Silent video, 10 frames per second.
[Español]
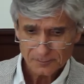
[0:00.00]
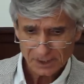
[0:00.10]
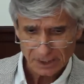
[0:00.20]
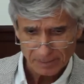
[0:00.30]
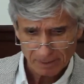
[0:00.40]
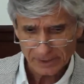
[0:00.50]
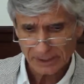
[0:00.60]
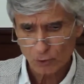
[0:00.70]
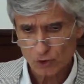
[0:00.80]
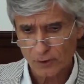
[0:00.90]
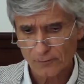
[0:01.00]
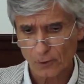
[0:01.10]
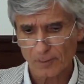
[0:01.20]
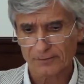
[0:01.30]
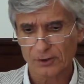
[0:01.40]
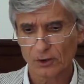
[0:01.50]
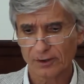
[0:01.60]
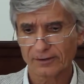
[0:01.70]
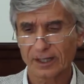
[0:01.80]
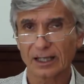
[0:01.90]
que permite el uso de información
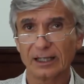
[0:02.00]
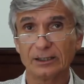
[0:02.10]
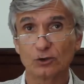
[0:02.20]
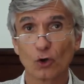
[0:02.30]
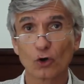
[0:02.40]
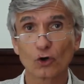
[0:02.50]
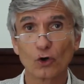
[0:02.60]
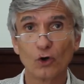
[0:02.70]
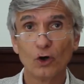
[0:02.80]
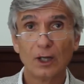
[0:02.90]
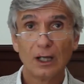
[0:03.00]
acerca del entorno,